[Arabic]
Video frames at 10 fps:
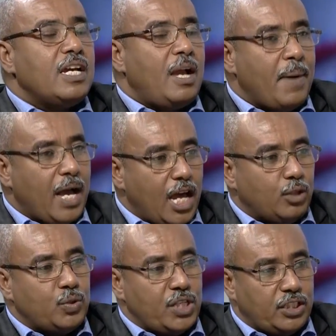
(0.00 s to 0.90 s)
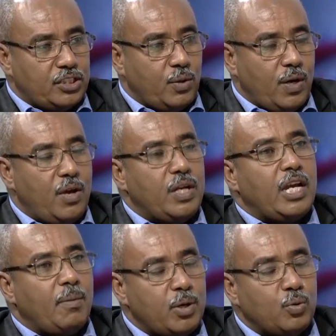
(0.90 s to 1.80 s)
كما قالت وزاره الثروه الحيوانيه
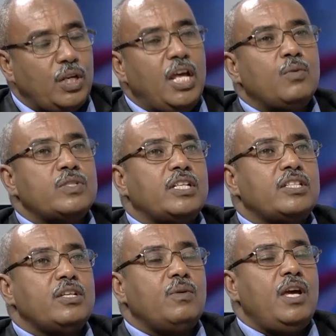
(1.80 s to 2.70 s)
كما نقل عن وزاره الثروه